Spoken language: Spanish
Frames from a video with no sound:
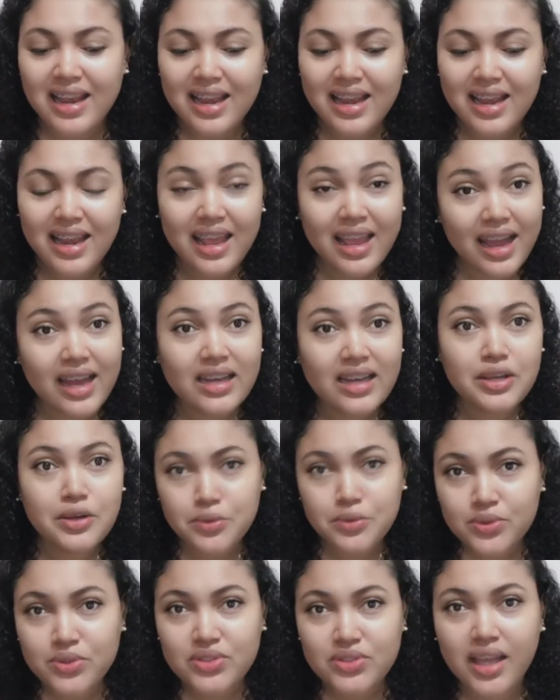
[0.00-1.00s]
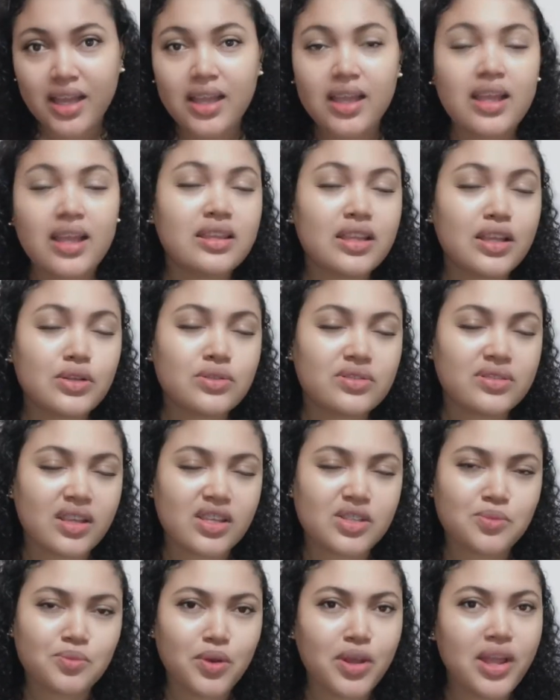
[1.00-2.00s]
leal y justa de que
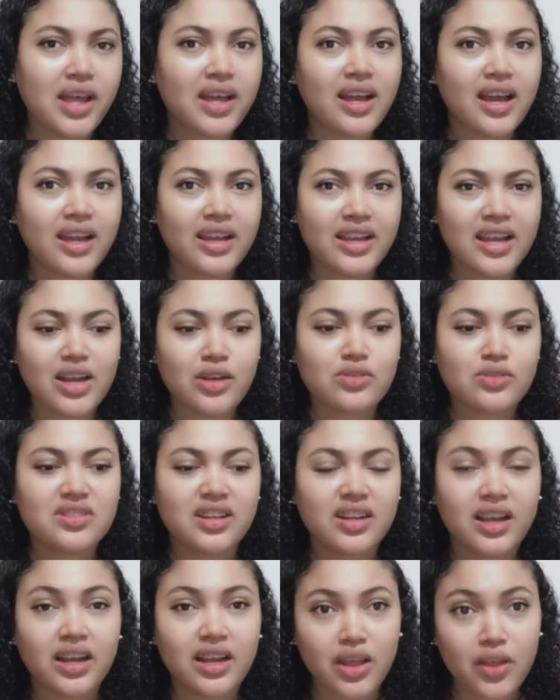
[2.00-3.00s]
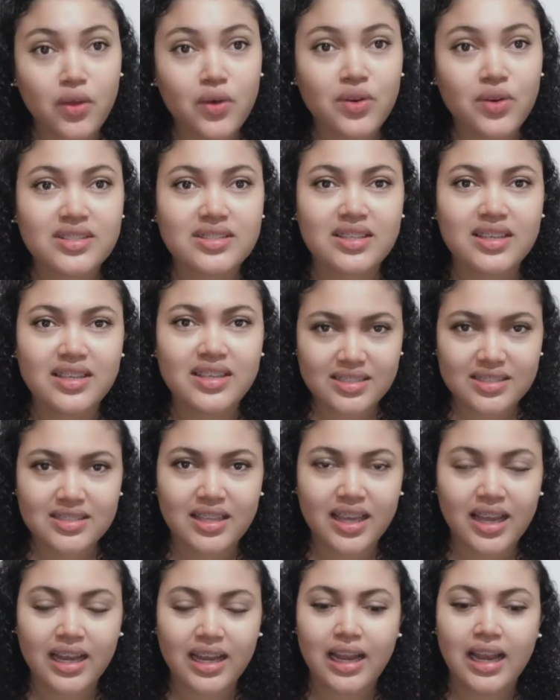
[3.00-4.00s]
ustedes puedan ganar o ser ganadores en
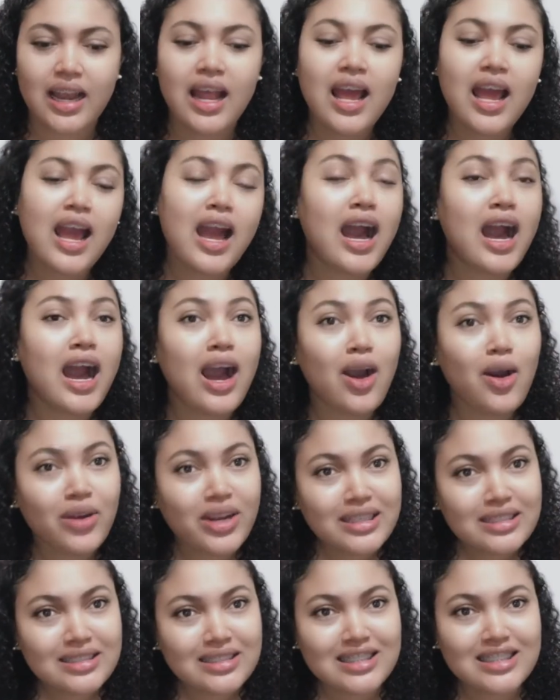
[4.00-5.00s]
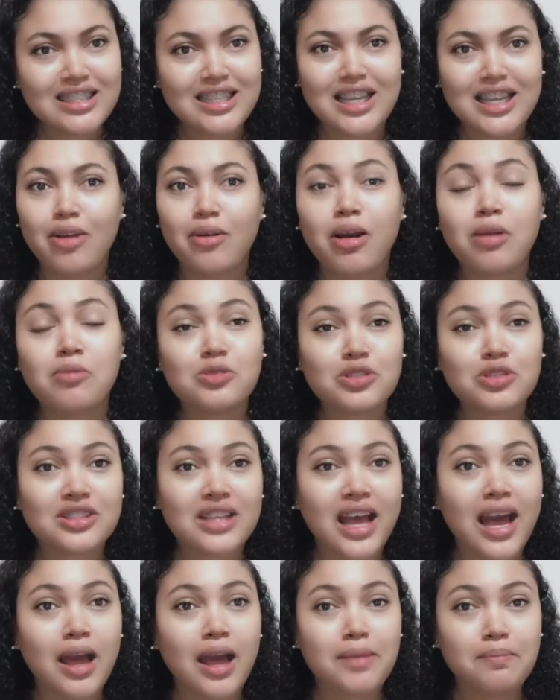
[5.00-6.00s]
este canal. Ahora sí chica,
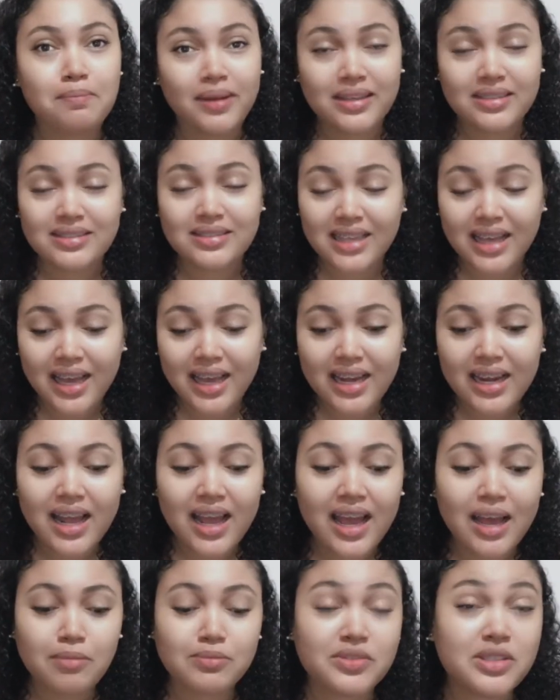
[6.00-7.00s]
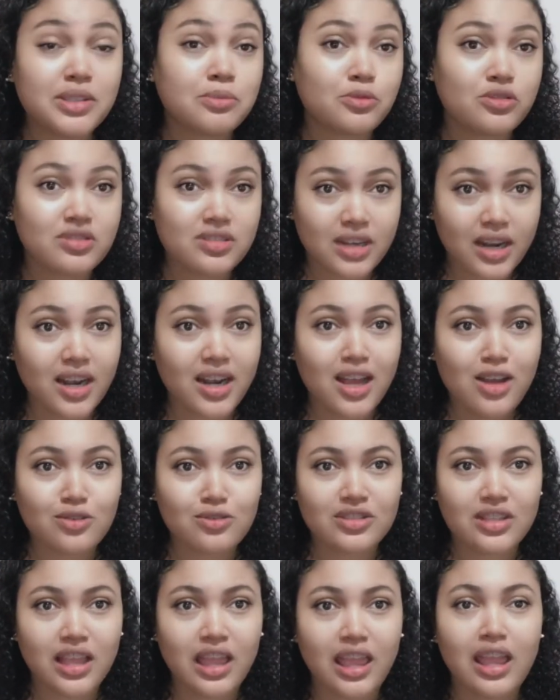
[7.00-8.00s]
vamos a pasar a demostrarle a
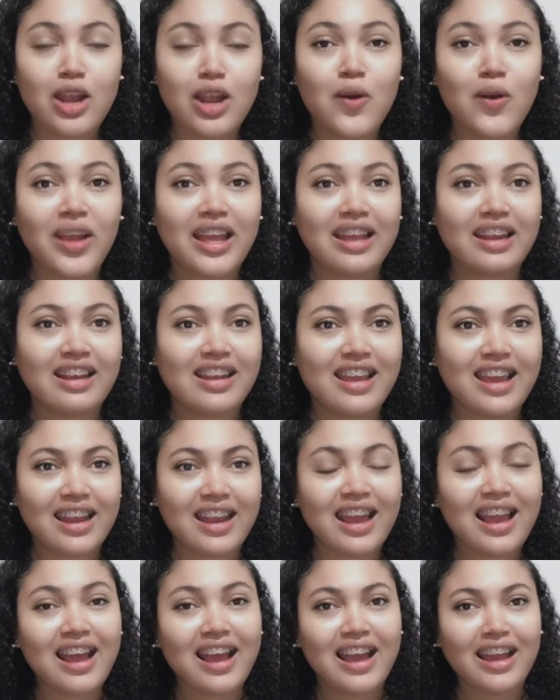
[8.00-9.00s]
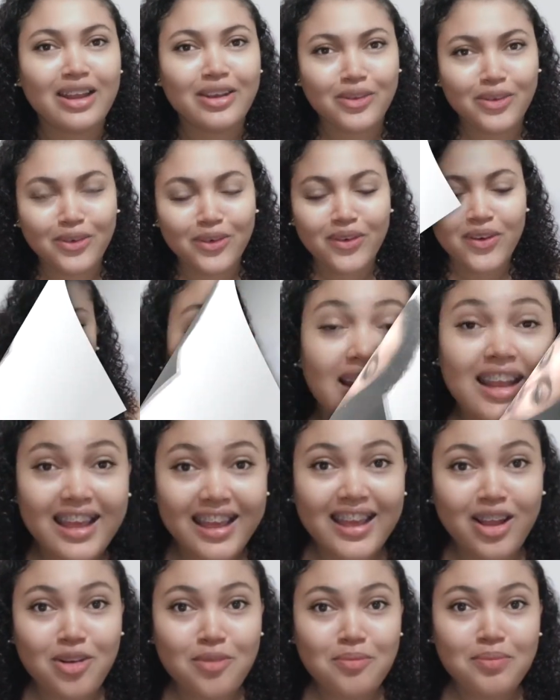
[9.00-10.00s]
ustedes lo que Eliana ganó.
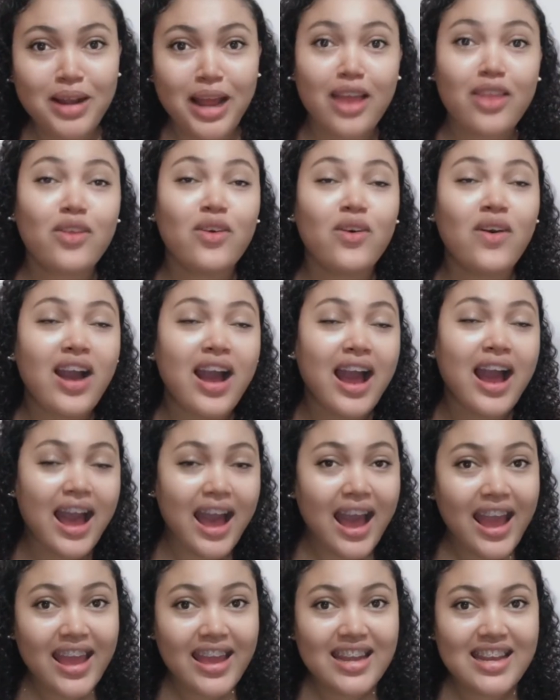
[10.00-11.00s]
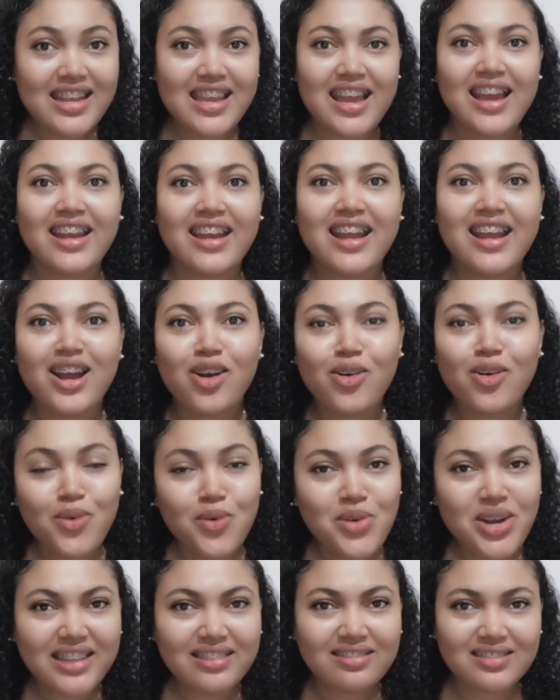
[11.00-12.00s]
Le he comprado a Eliana
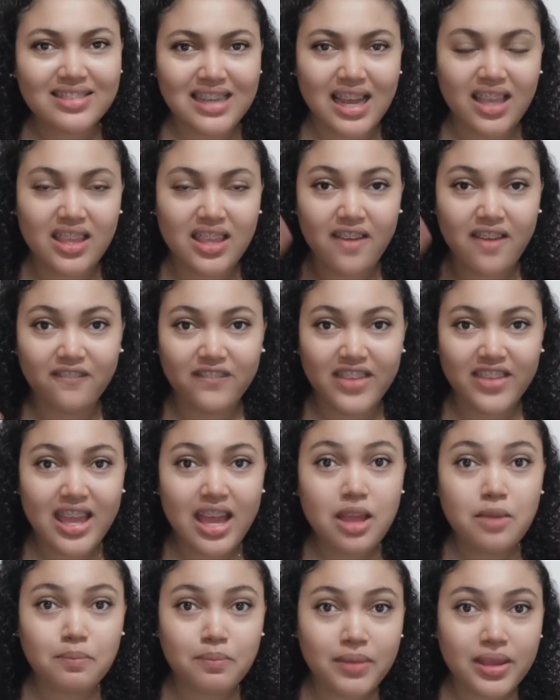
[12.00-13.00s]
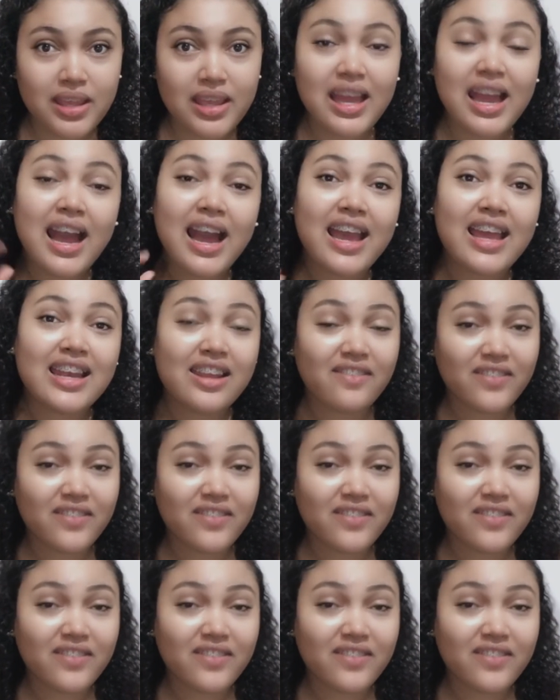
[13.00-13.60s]
una entrada VIP al